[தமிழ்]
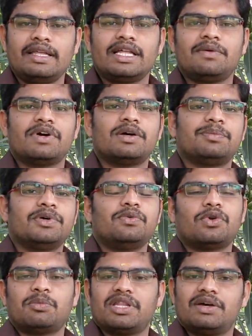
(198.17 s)
ஐந்தாம் வகுப்பு
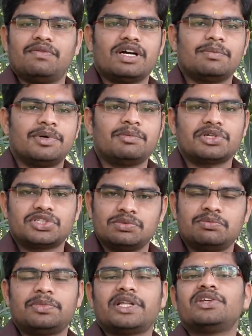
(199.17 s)
ஒன்பதாம் வகுப்பு
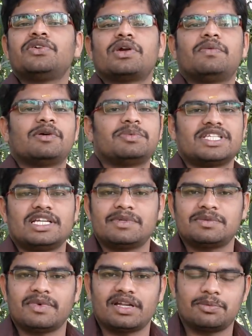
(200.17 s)
மற்றும் பதினோராம் வகுப்பு
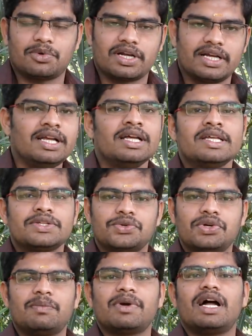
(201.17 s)
சிலபஸ் மாறப்போகிறாங்க
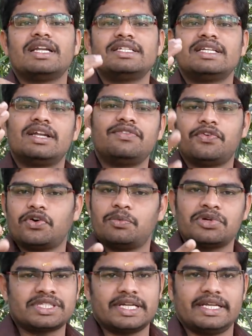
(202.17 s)
ஸோ நமக்கு அடிஷ்னலாக
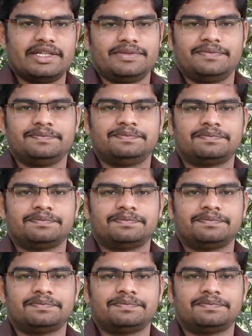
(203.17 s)
ஃபோர் புக்ஸ் கிடைக்கும்